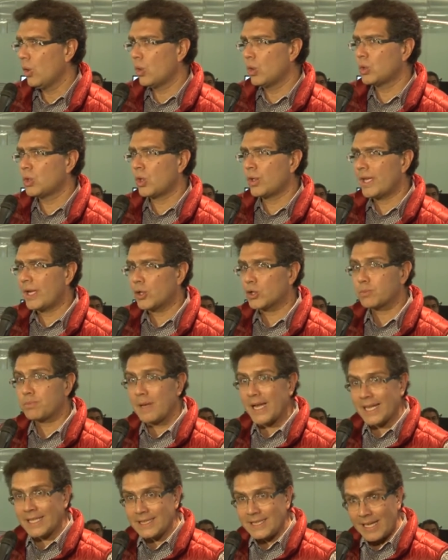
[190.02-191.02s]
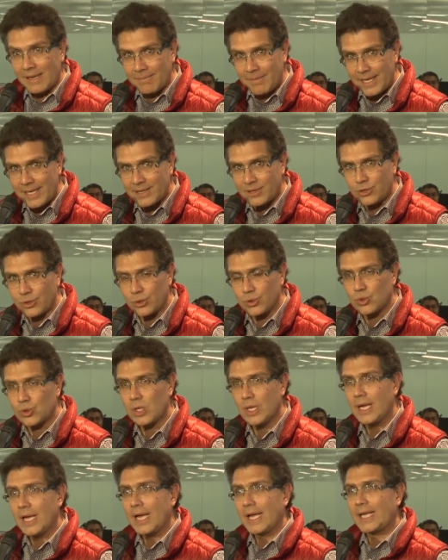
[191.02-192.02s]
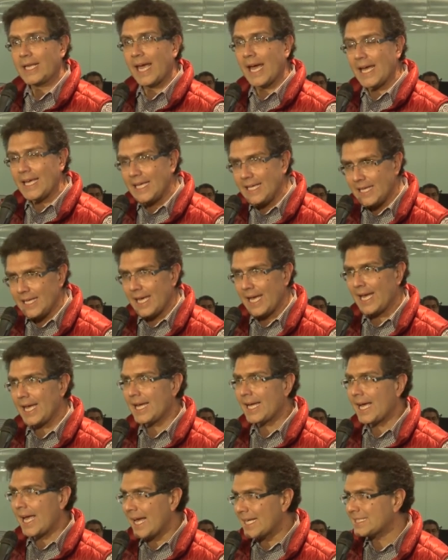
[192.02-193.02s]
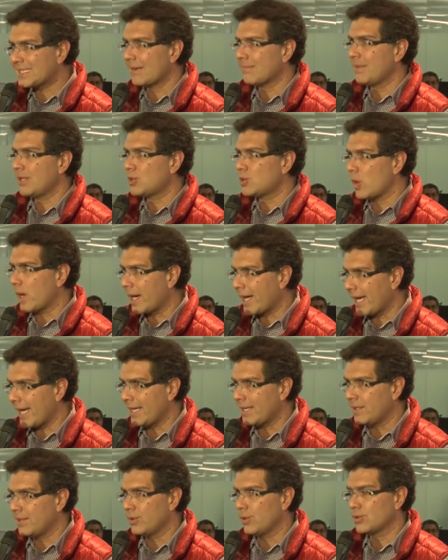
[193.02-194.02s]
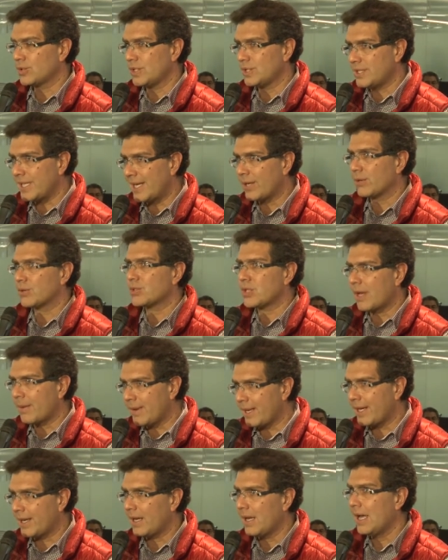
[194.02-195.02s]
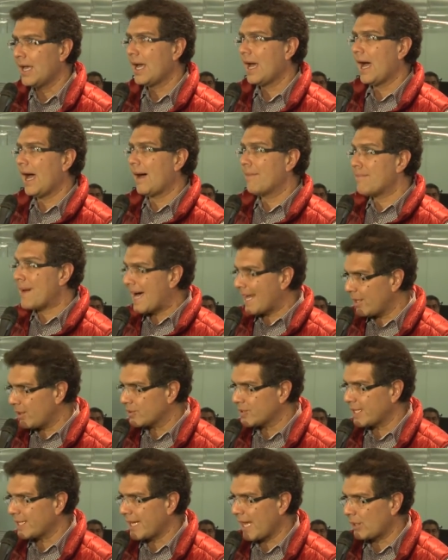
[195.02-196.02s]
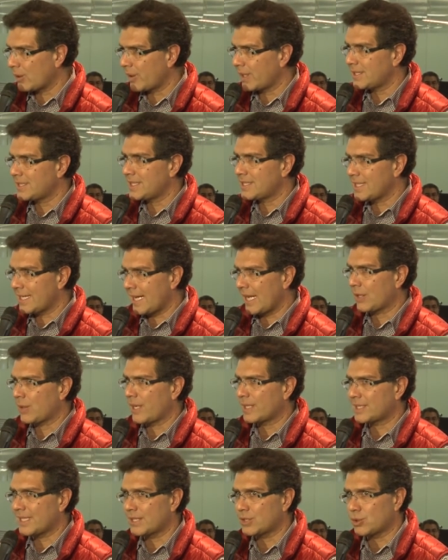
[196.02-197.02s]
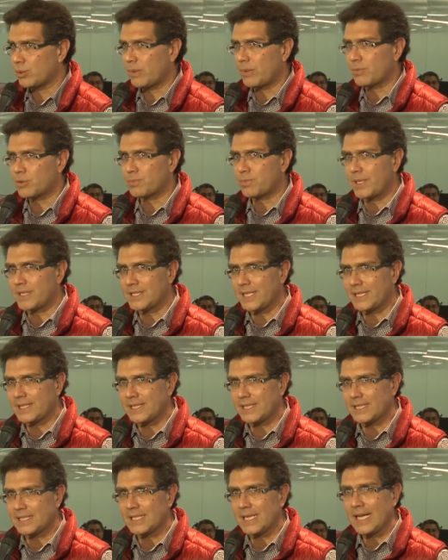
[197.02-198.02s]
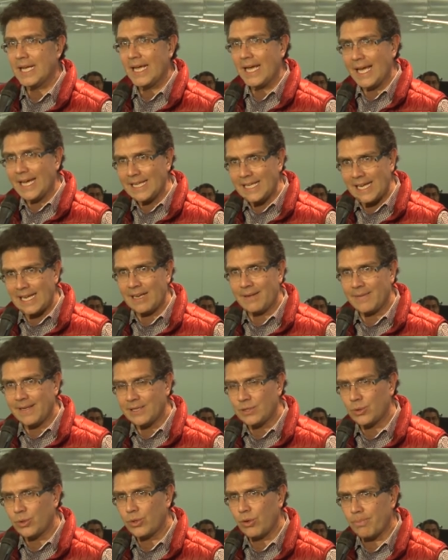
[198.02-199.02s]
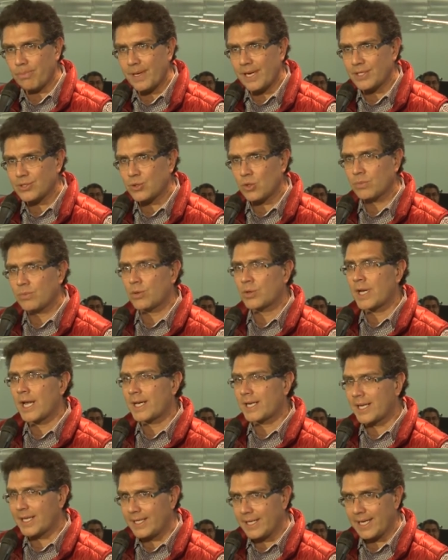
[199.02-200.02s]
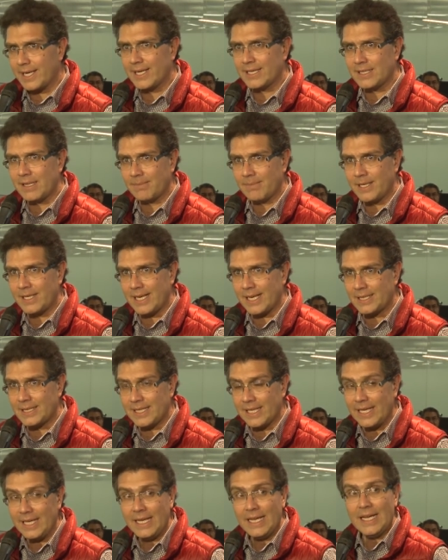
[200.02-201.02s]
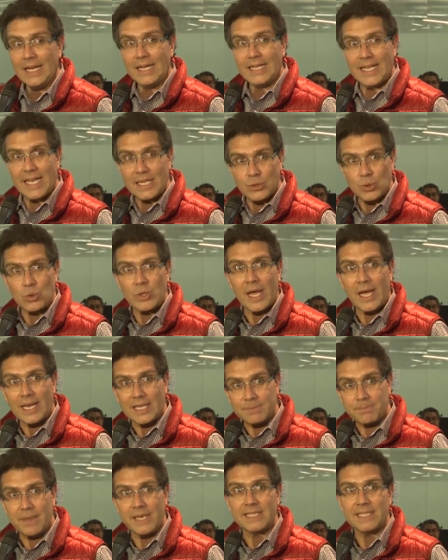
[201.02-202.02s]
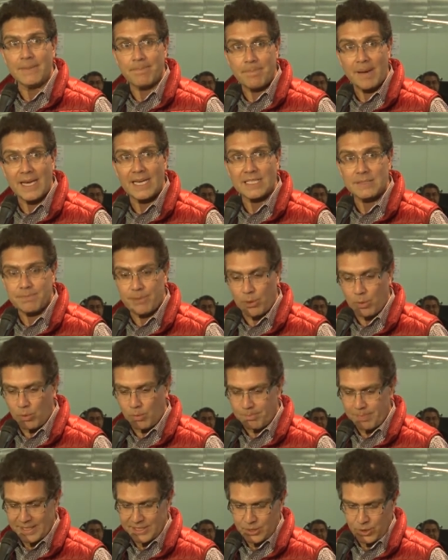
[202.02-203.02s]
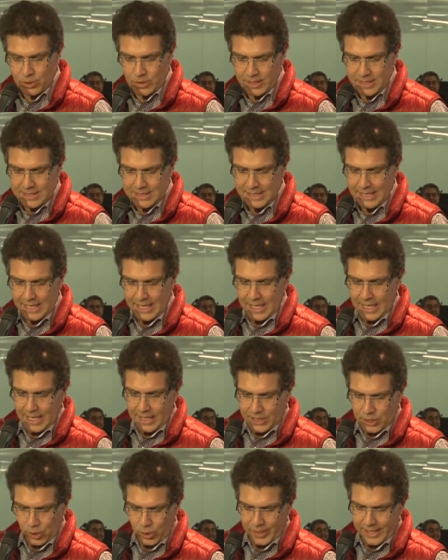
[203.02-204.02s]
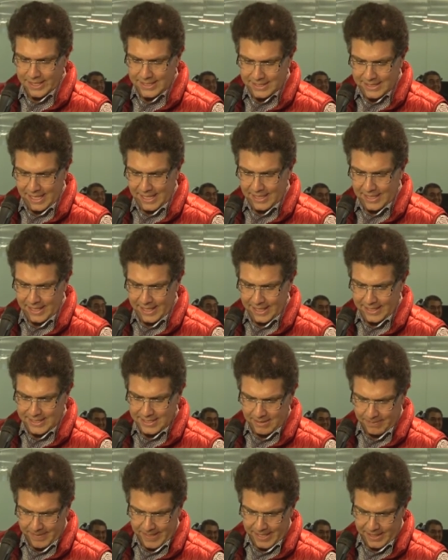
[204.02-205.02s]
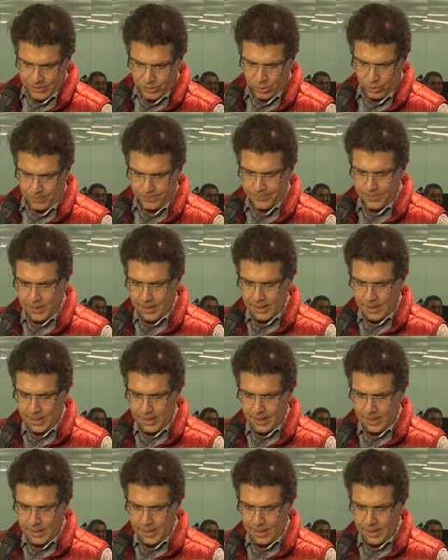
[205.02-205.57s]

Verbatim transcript: uno de los planteamientos que ahí en Casa Michoacán nos hicieron saber a varios senadores y senadoras que estuvimos presentes en el evento de Operación Monarca y de Agenda Migrante y es una de las principales preocupaciones que hoy están exhibiendo.